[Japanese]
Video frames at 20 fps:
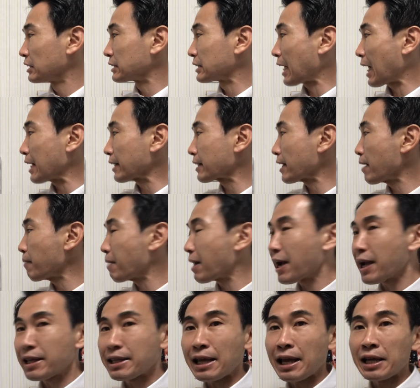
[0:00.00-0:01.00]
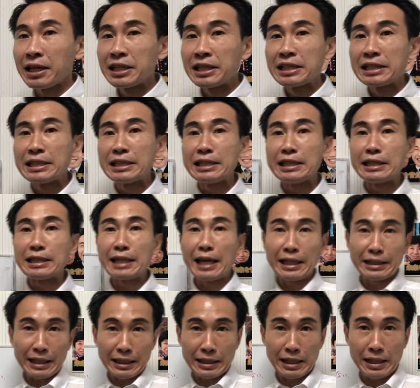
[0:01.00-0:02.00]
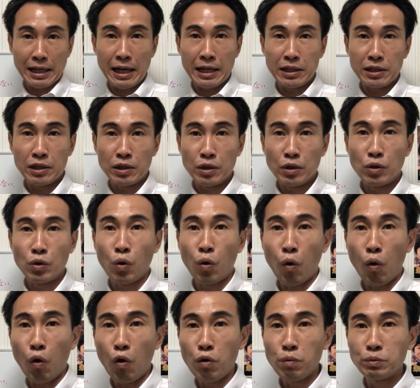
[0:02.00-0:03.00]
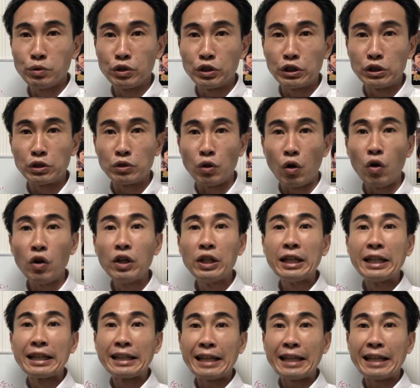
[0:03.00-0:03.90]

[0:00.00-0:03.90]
建前で逃げさせない公務員を